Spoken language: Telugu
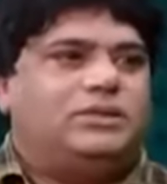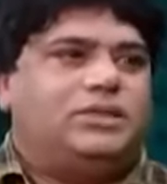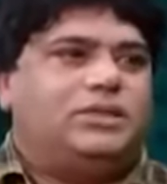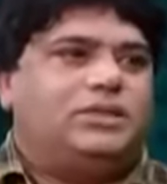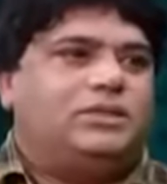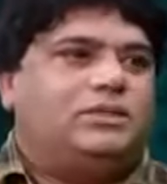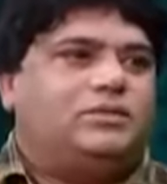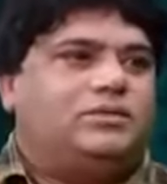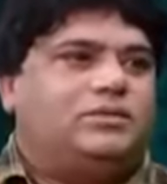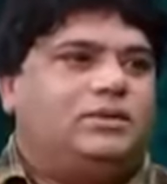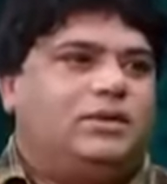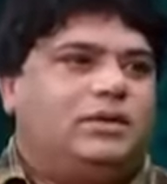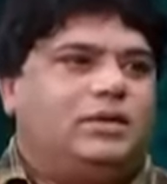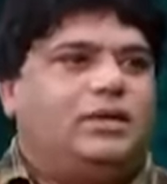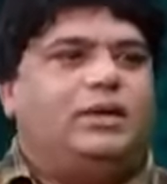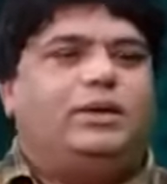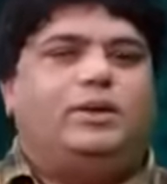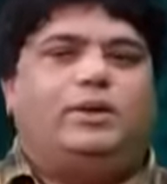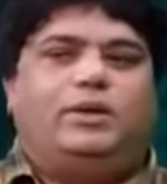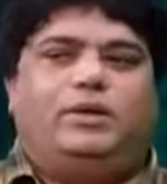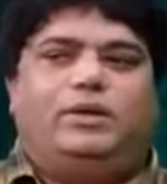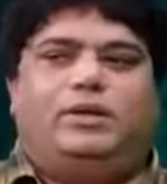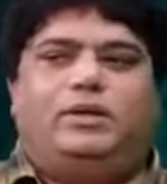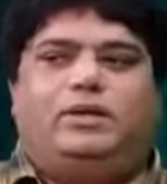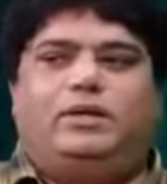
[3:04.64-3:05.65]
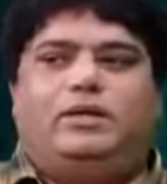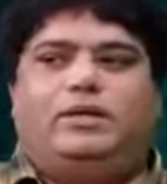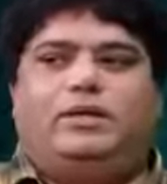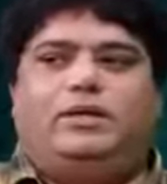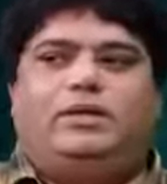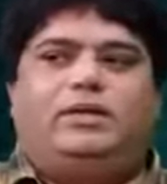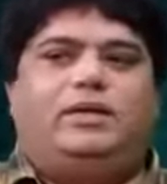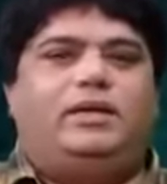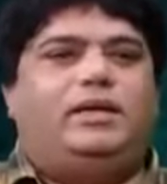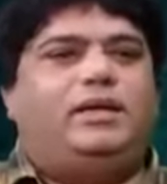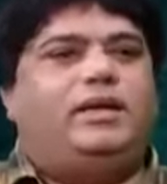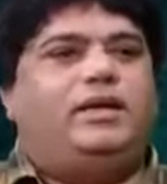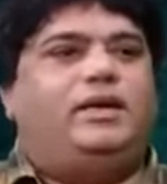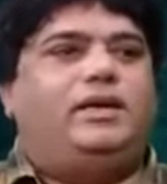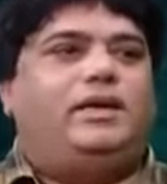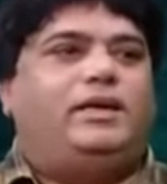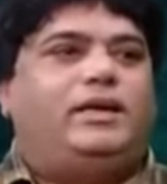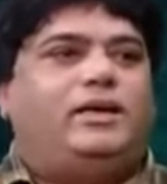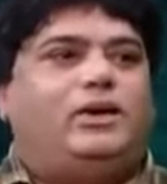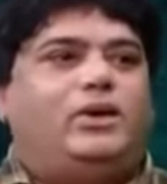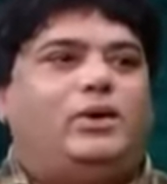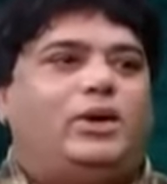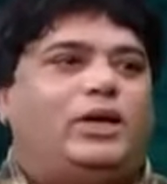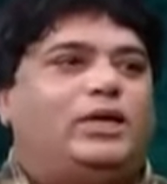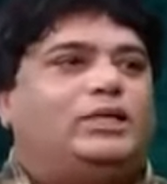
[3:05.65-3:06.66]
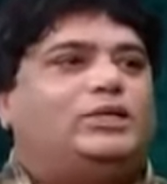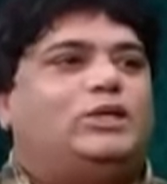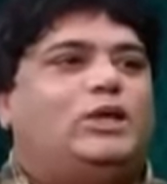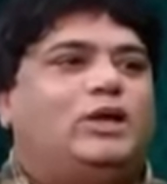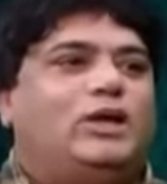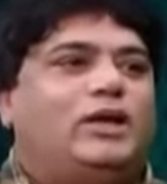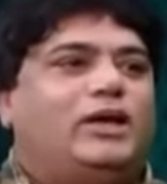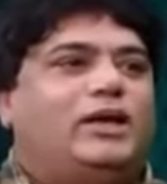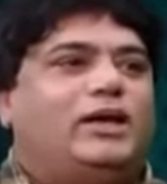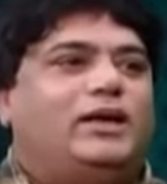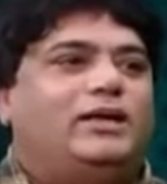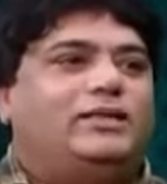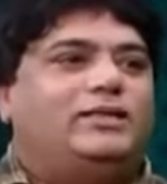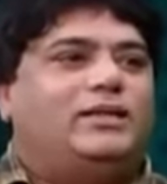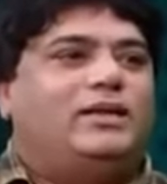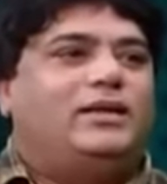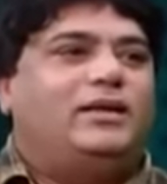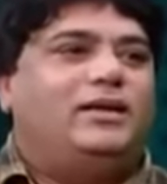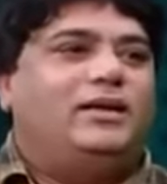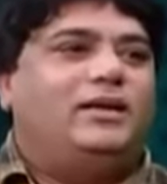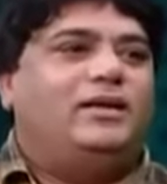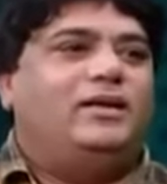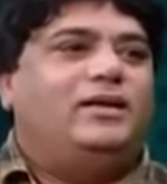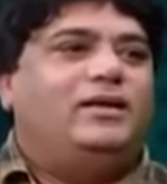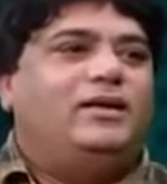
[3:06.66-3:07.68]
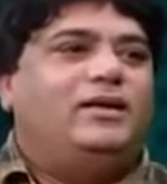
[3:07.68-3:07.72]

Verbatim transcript: వచ్చాయి అంటే ఏ లొకేషన్లోనైనా సరే